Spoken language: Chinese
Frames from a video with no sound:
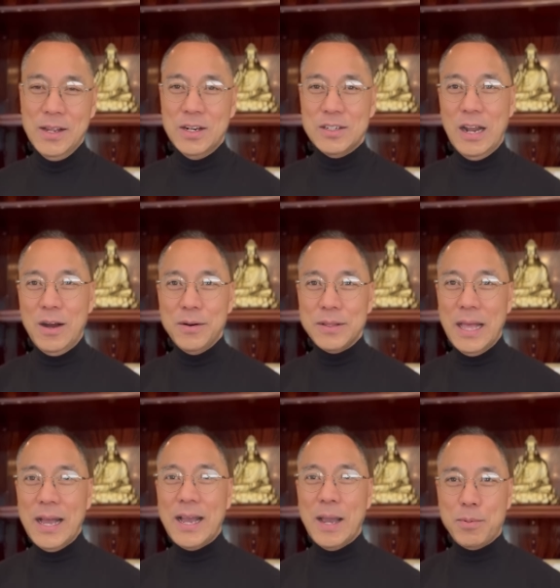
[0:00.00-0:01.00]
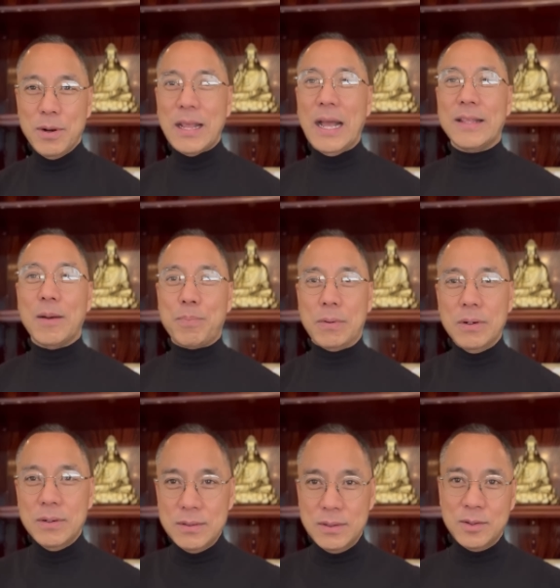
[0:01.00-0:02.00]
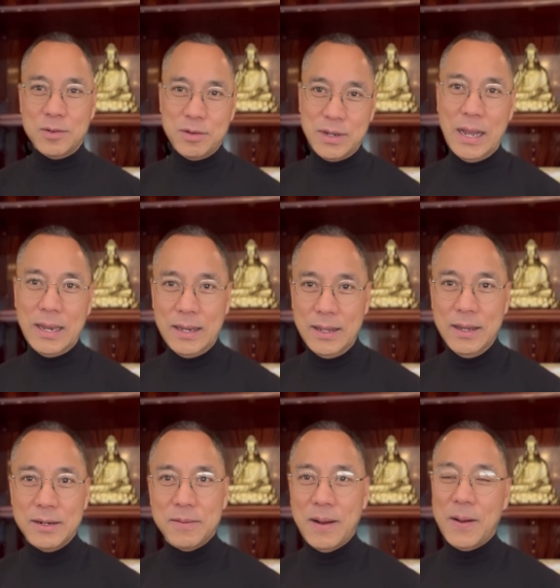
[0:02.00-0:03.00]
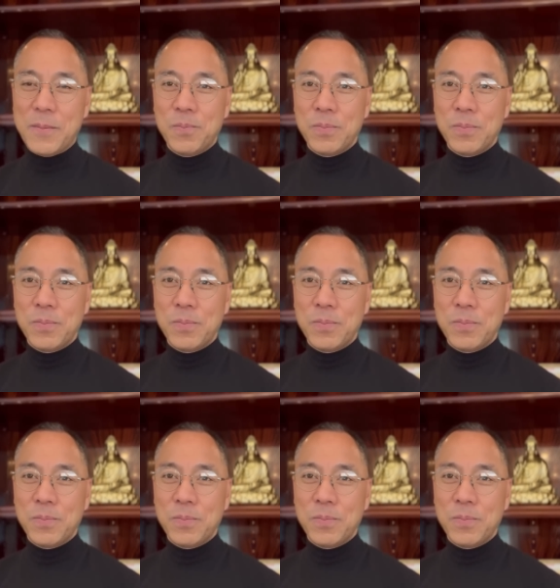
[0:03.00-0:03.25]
然后南海不知道哪天嘣就干了，是吧？